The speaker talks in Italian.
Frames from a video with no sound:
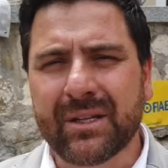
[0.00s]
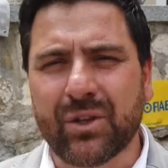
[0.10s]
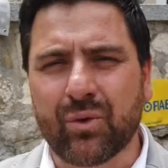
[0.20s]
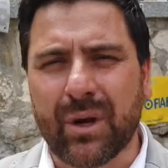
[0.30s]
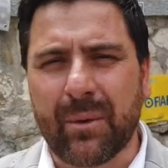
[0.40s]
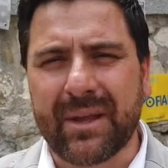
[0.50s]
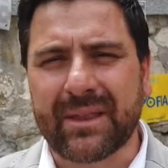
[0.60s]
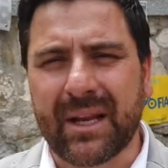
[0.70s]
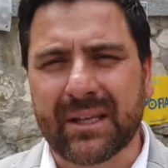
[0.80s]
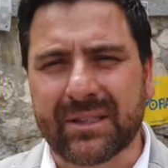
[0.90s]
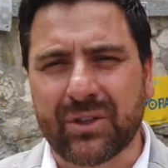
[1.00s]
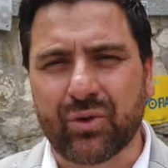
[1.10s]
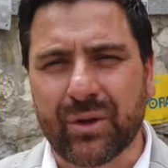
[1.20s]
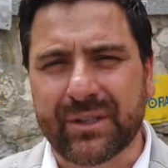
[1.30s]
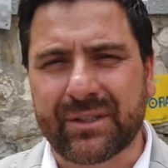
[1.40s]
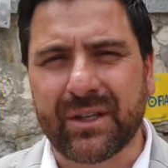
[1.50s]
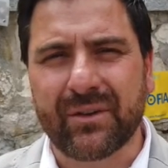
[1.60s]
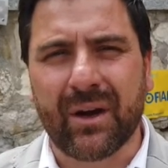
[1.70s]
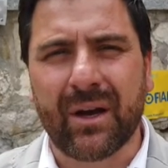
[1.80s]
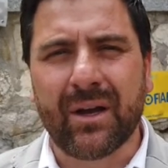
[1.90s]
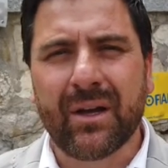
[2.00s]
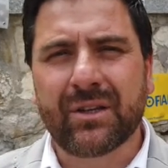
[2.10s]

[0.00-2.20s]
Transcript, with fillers: sicuramente la stagione estiva.